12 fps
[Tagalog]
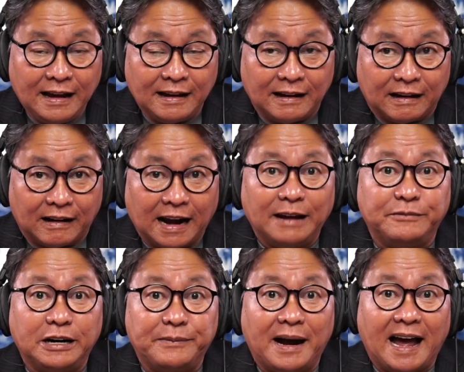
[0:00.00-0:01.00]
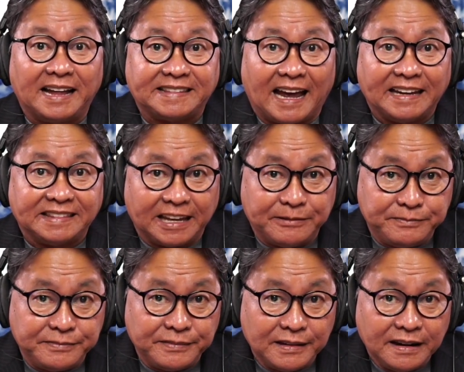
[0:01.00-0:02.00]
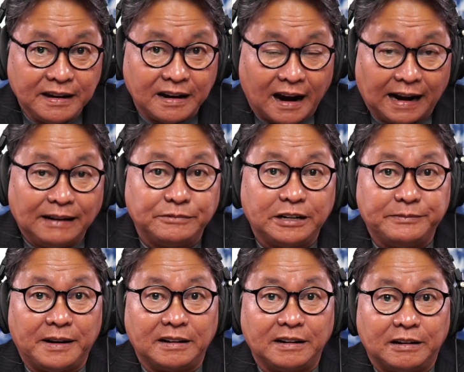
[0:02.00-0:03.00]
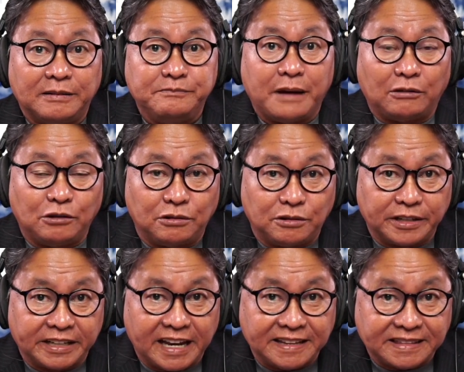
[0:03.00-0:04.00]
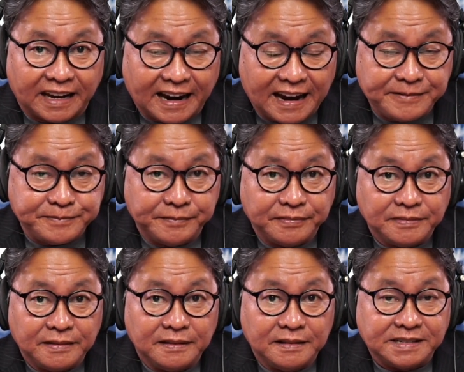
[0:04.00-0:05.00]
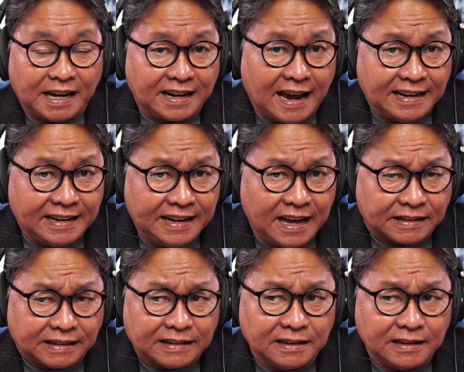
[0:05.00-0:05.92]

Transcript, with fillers: Ah, alam mo namang hot item? Alam mo namang makukuryente ka? Saan galing yan?